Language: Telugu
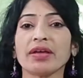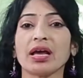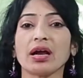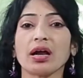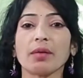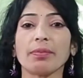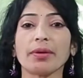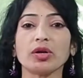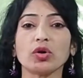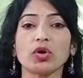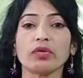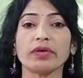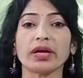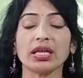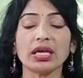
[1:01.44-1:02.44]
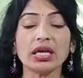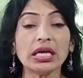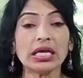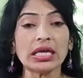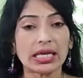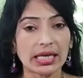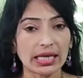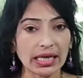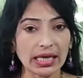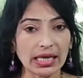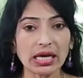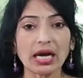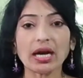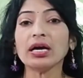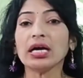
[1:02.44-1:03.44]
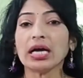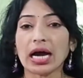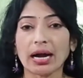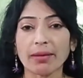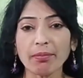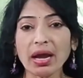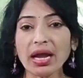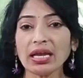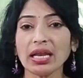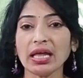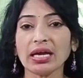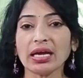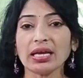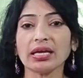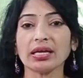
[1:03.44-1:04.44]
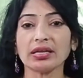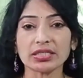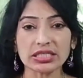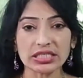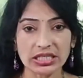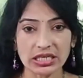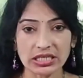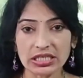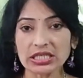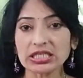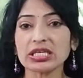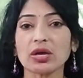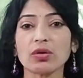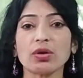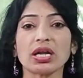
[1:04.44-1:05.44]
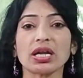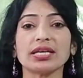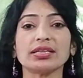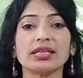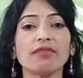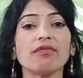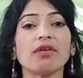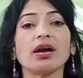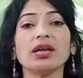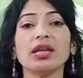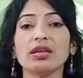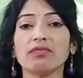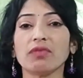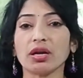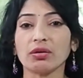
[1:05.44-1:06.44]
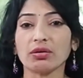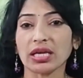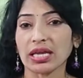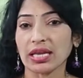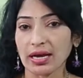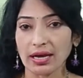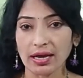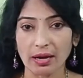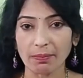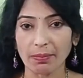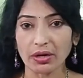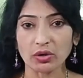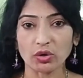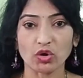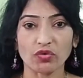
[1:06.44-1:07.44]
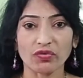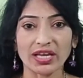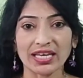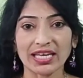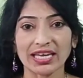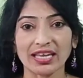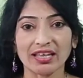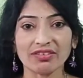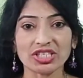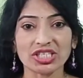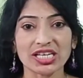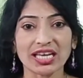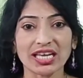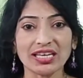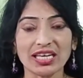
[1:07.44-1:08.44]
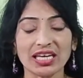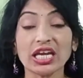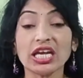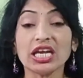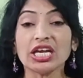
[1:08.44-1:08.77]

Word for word: ఎలా కాపాడుకోవాలి లేదా అమ్మాయిలే గనక రిజిస్టర్ చేసుకున్నట్లయితే వాళ్ళని వాళ్ళు ఎలా కాపాడుకోవాలి అనే విషయాల్ని